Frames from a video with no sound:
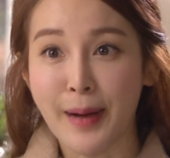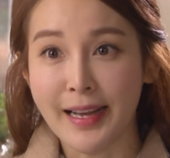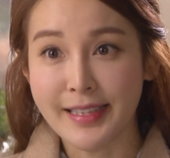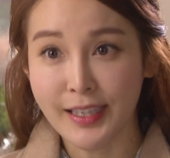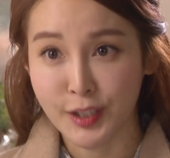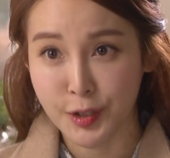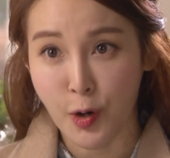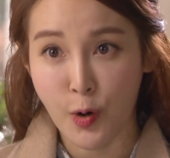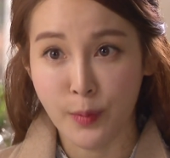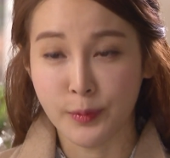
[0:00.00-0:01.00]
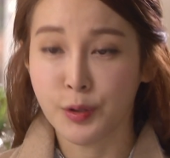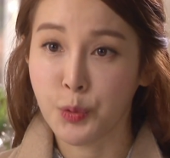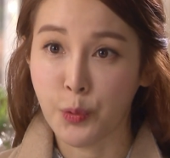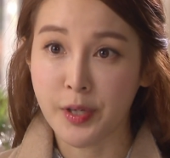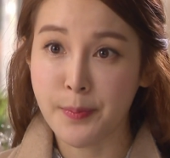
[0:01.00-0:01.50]
만약 그럼
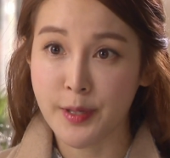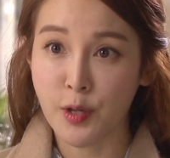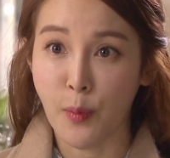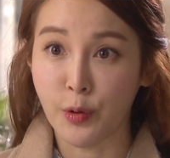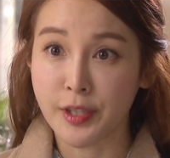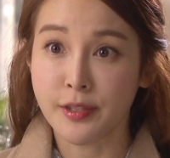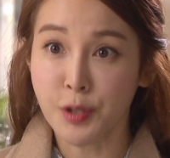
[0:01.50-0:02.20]
그도끼 빼서 머리를